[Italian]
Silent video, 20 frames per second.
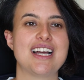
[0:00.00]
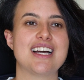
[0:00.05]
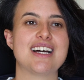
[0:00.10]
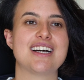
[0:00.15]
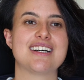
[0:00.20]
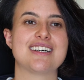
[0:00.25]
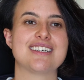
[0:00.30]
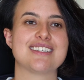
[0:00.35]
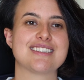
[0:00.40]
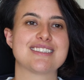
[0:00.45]

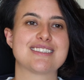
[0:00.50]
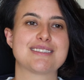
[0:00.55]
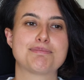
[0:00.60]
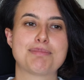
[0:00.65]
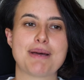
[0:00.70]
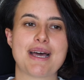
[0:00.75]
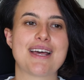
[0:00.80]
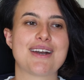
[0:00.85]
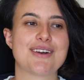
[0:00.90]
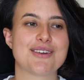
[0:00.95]
eh,
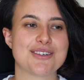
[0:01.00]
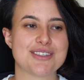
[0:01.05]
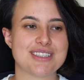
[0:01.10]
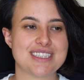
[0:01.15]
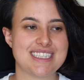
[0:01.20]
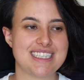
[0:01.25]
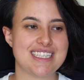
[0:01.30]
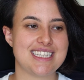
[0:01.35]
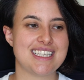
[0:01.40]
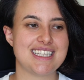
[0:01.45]
spero
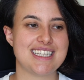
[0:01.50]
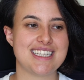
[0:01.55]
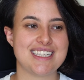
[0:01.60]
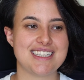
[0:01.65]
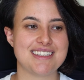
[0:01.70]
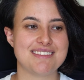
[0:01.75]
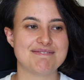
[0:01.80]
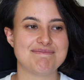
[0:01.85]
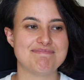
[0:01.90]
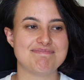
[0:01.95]

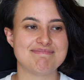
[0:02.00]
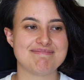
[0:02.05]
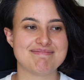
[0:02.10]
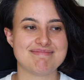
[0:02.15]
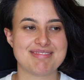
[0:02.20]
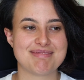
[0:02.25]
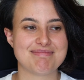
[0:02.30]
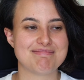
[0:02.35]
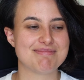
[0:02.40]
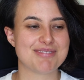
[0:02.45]

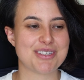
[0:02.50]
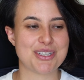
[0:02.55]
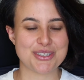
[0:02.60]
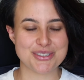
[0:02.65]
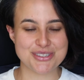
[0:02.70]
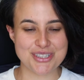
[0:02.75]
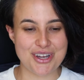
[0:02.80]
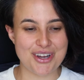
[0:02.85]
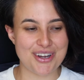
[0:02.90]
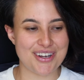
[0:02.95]
di non
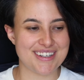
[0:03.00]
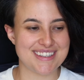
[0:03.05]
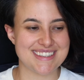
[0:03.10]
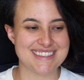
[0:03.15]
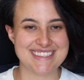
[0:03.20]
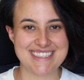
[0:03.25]
lo so,